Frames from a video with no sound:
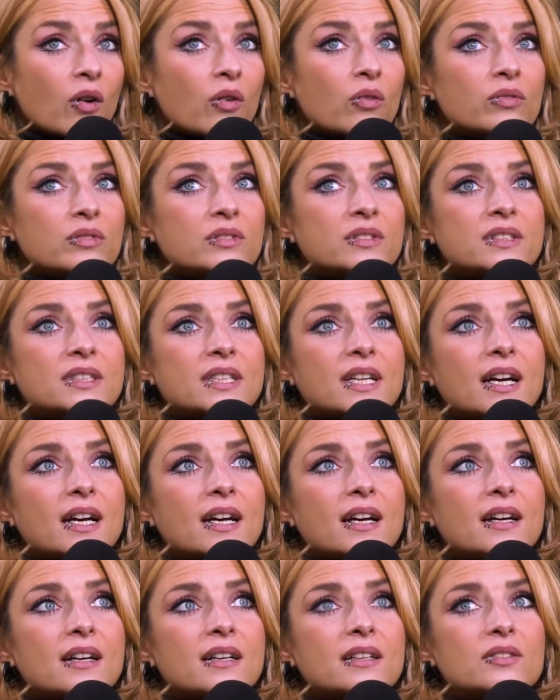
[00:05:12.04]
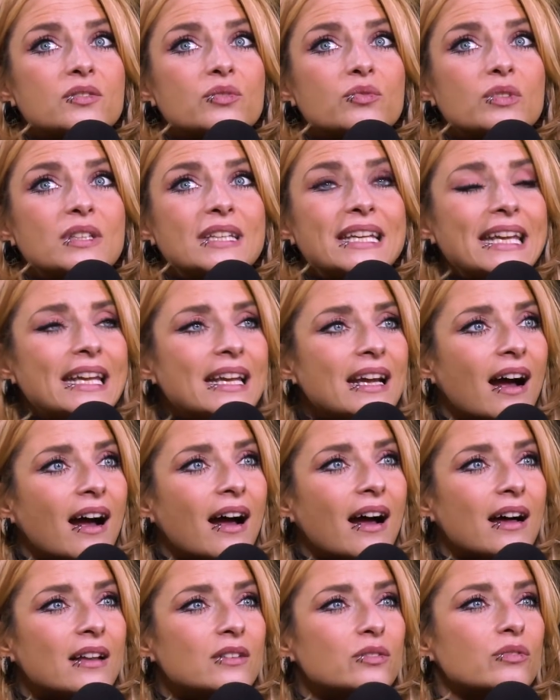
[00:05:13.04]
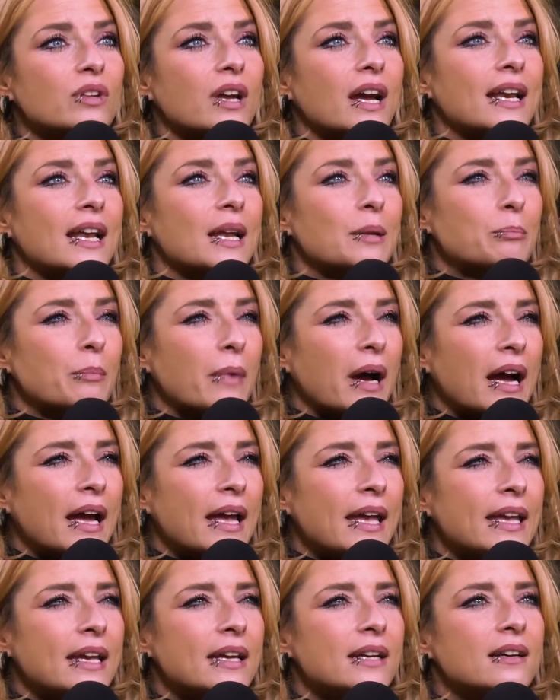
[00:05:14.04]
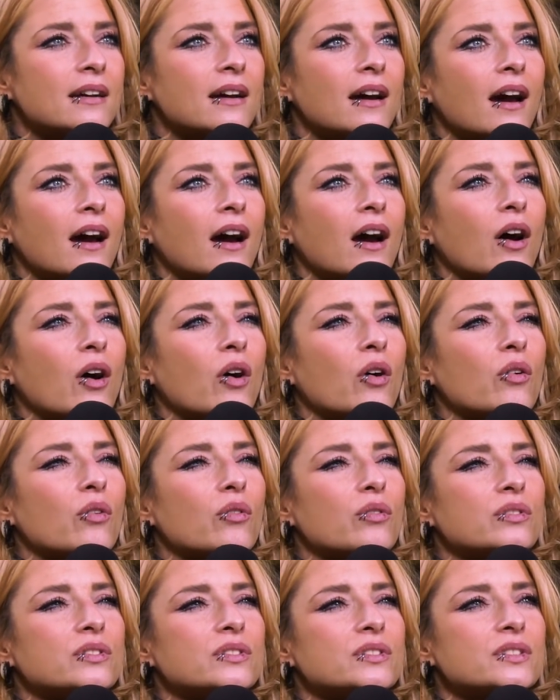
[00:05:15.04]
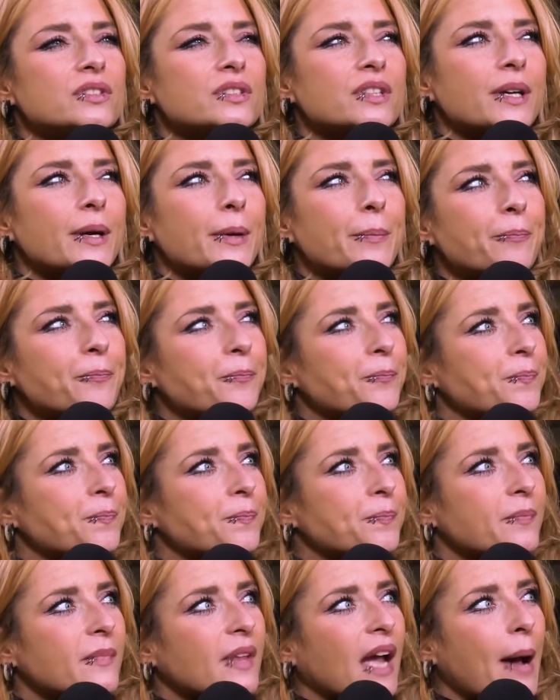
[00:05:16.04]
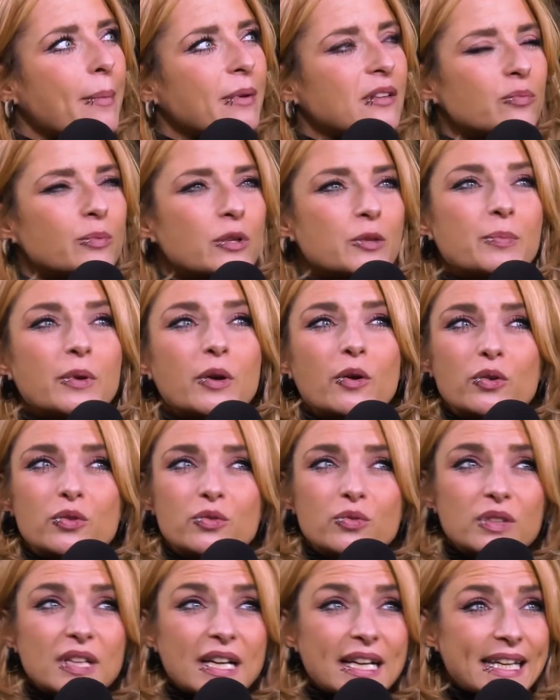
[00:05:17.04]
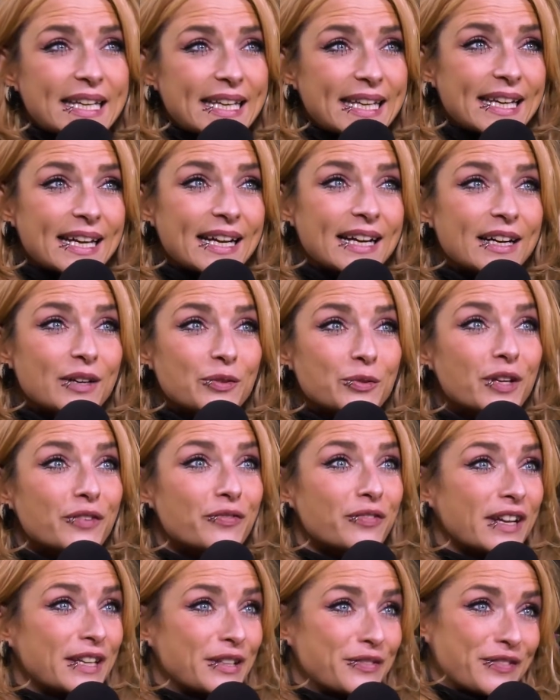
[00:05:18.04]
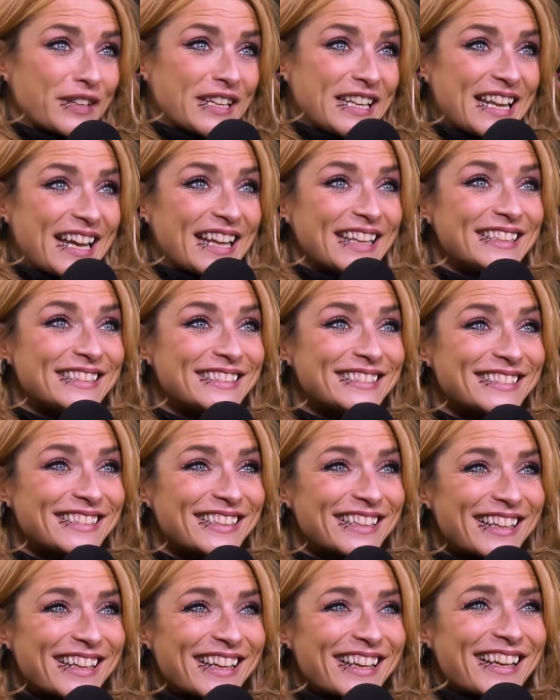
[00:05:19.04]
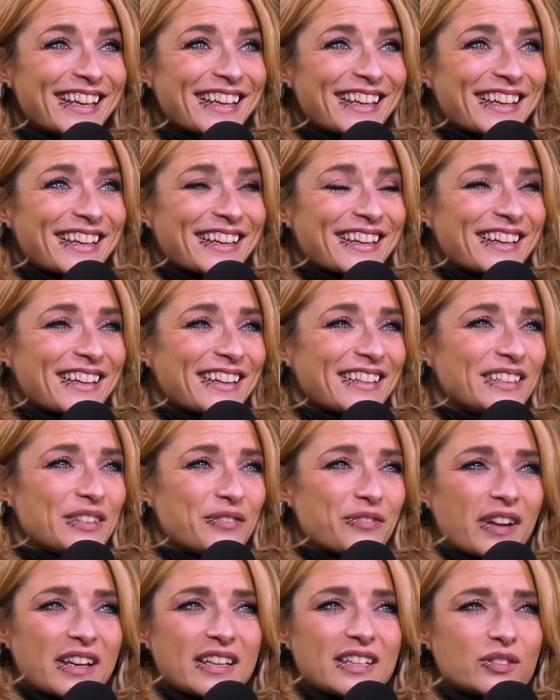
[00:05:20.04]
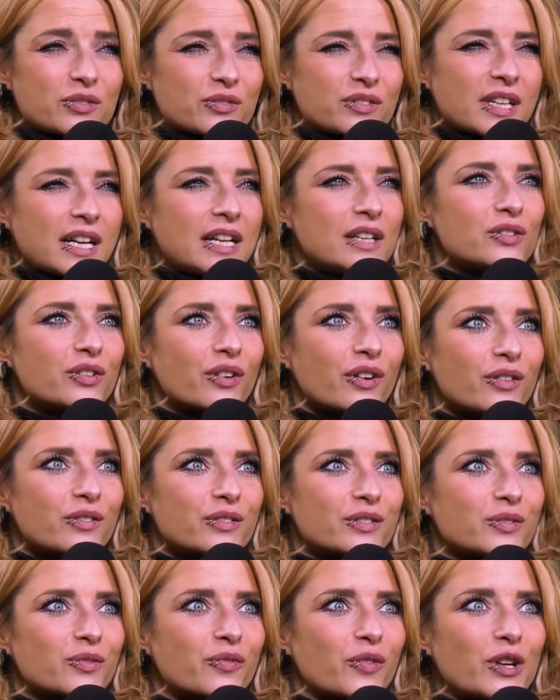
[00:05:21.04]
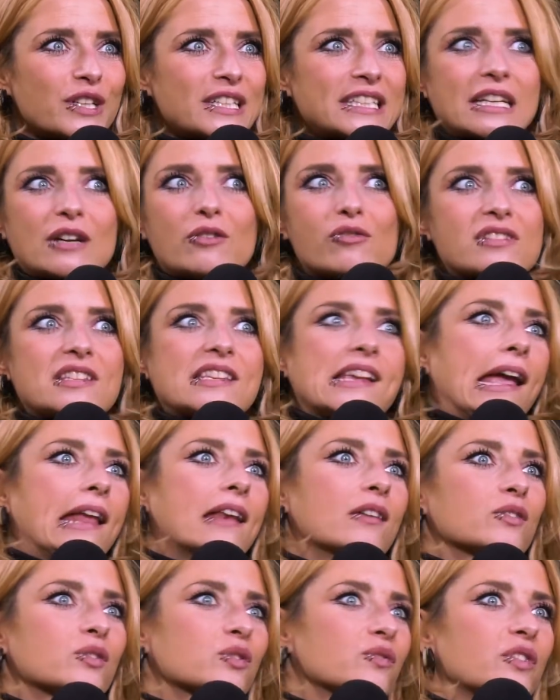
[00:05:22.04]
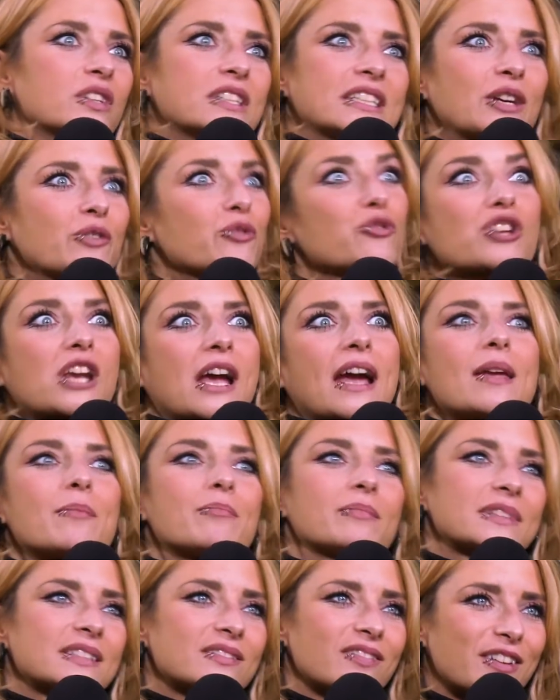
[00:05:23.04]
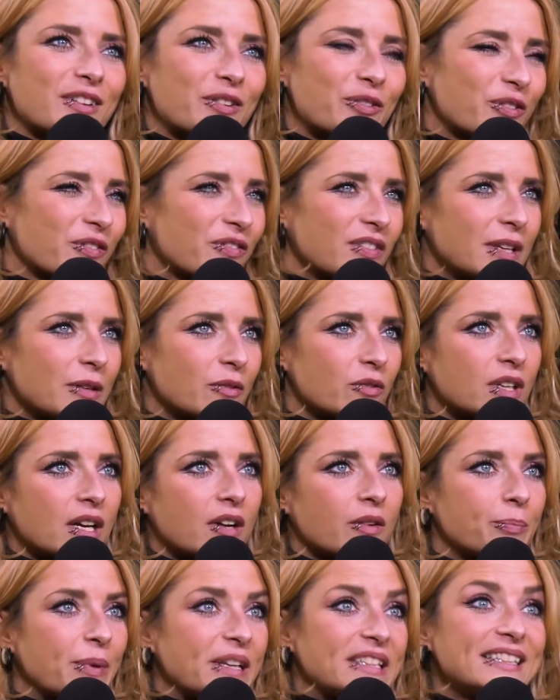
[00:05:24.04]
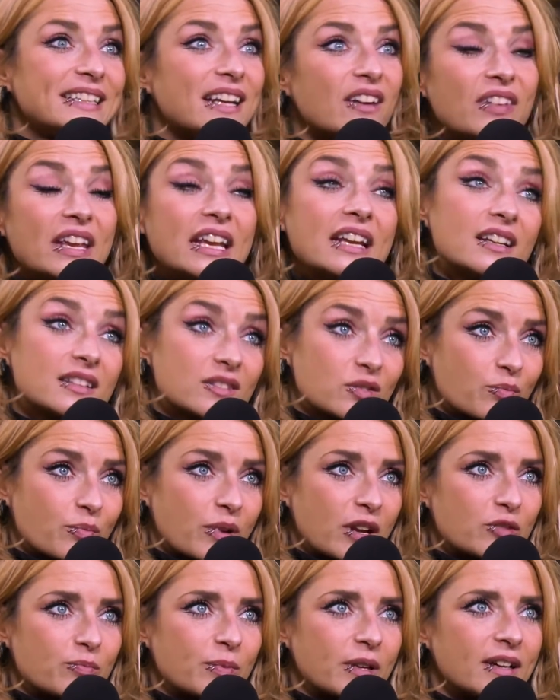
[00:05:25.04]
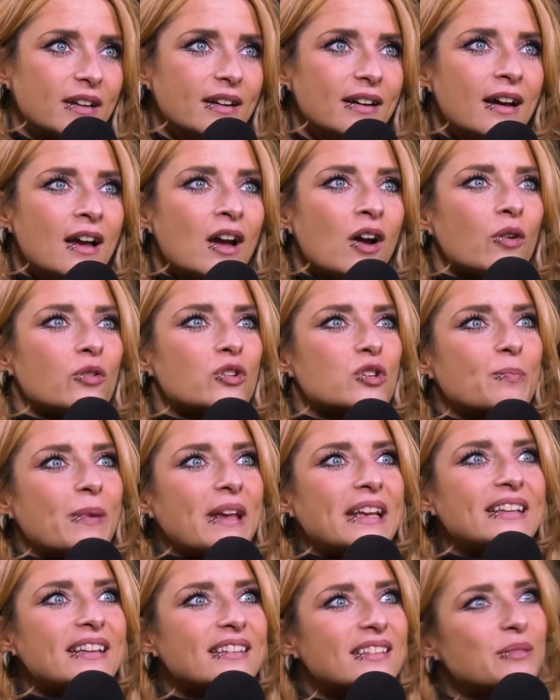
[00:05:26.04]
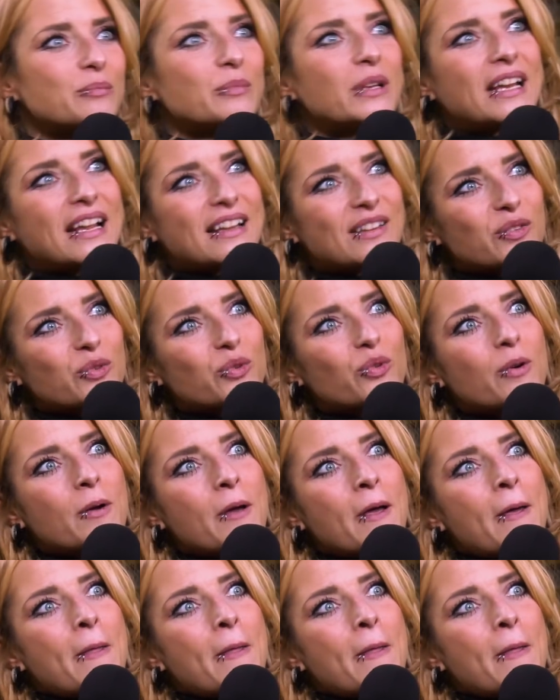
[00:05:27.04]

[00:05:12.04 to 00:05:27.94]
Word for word: und äh, so Degenhardt und Reinhard May und ähm, aber zum Beispiel auch Dota Kehr oder Fanny van Dann, äh, die fand ich total toll und so wollte ich auch sein und so wollte ich auch schreiben. Das war irgendwie, oder Bettina Wegner zum Beispiel, ne? Und später sind mir dann so